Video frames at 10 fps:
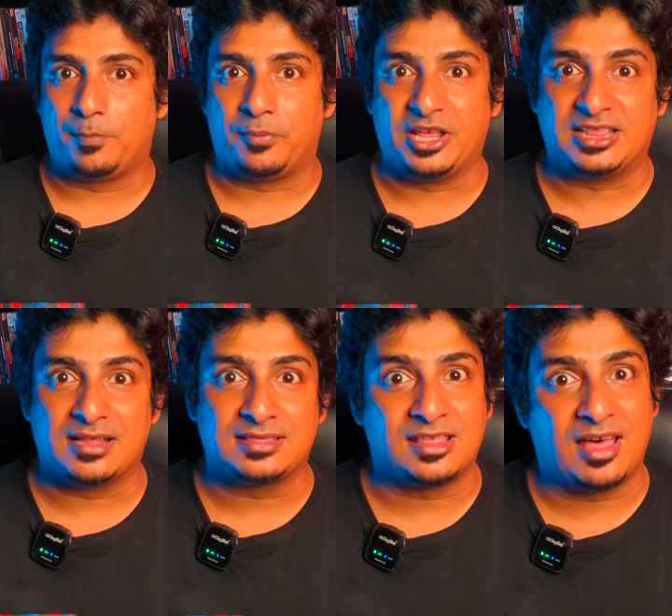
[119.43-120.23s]

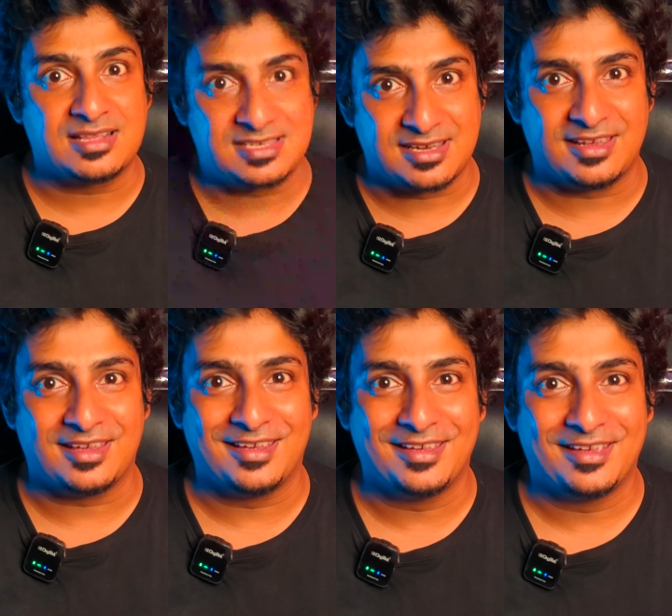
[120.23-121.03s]
প্রেতাত্মা আছে
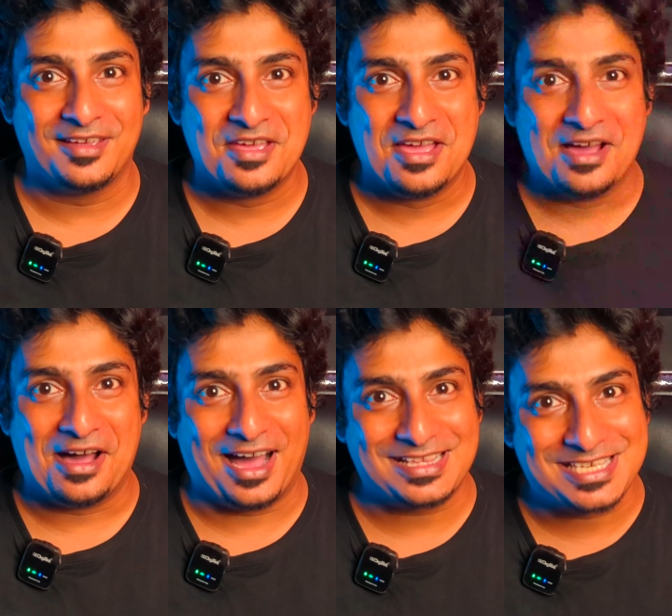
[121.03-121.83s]

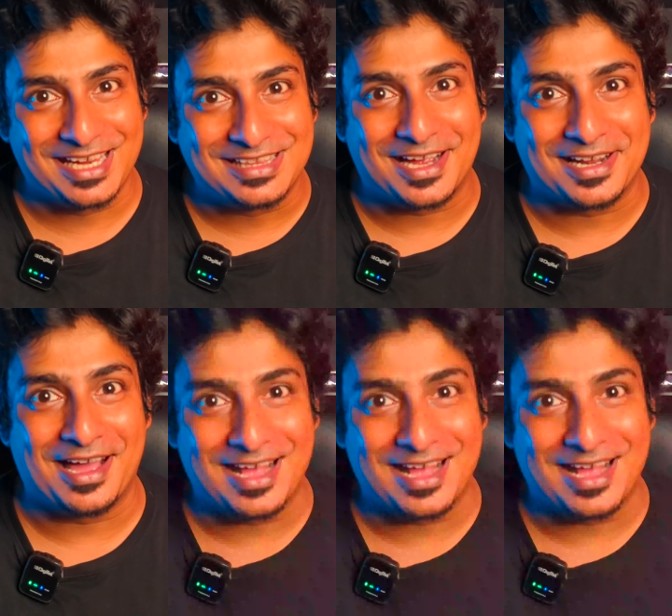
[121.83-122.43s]
আছে তারা